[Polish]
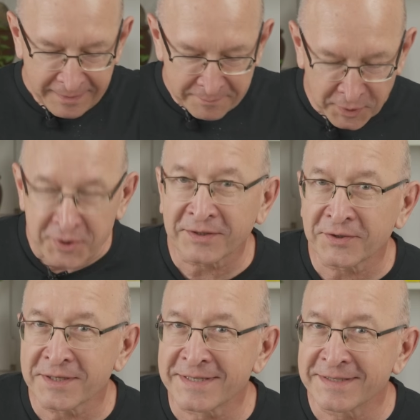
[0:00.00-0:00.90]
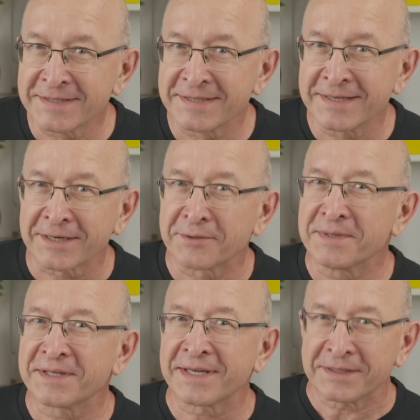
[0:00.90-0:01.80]
Może to jest
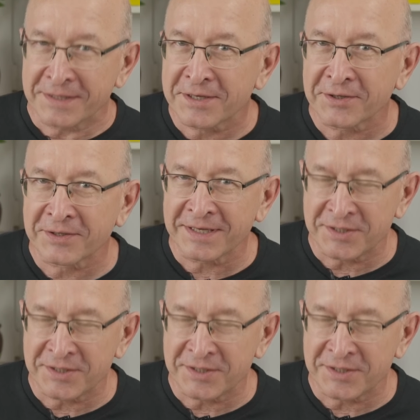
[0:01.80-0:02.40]
znakomite tylko dla